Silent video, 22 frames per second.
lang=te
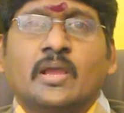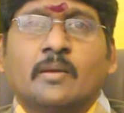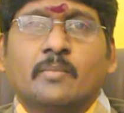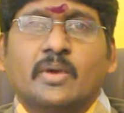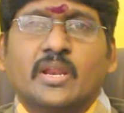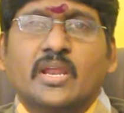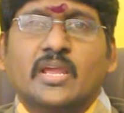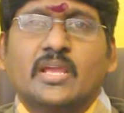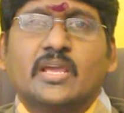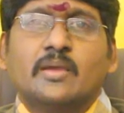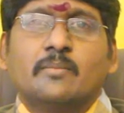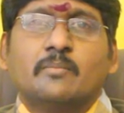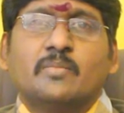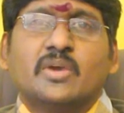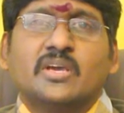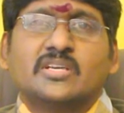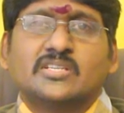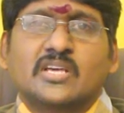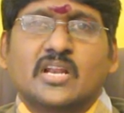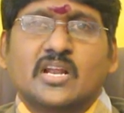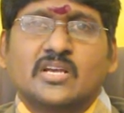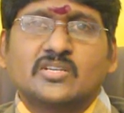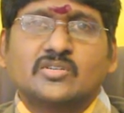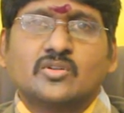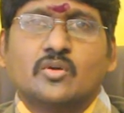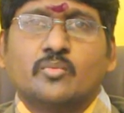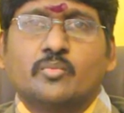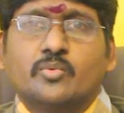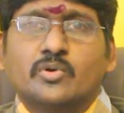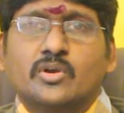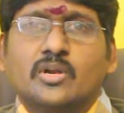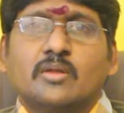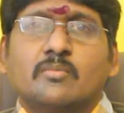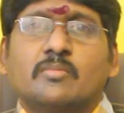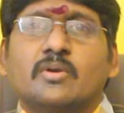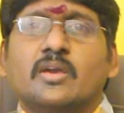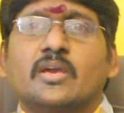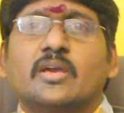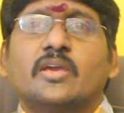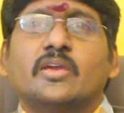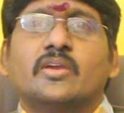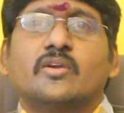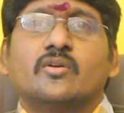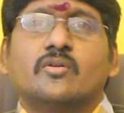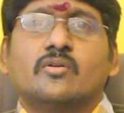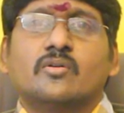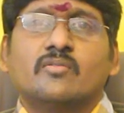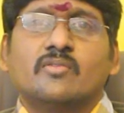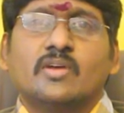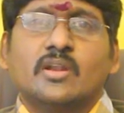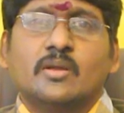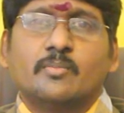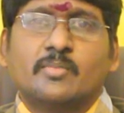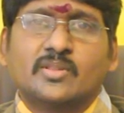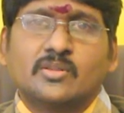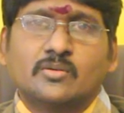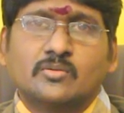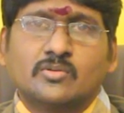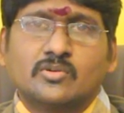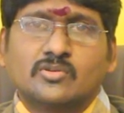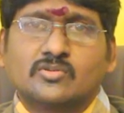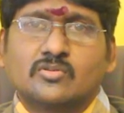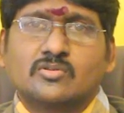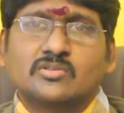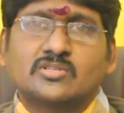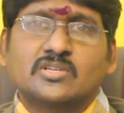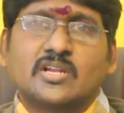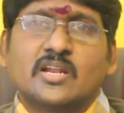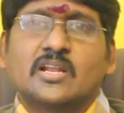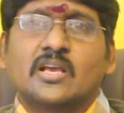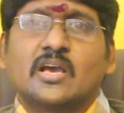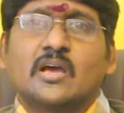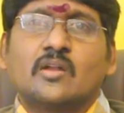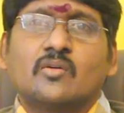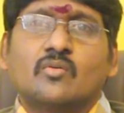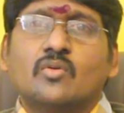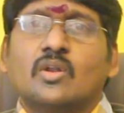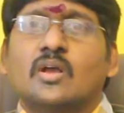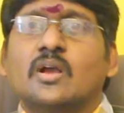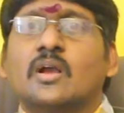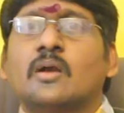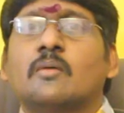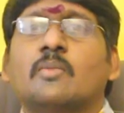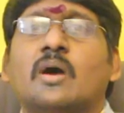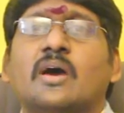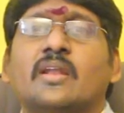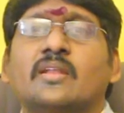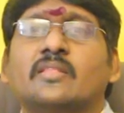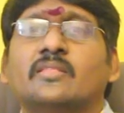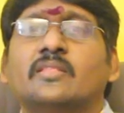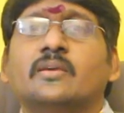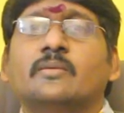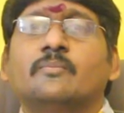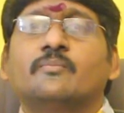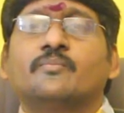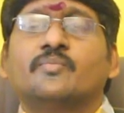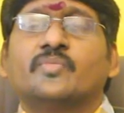మరి మేషరాశిలో పుట్టడమే ఈ రెండు వేల పంతొమ్మిదో సంవత్సరానికి అనుకూలంగా మారింది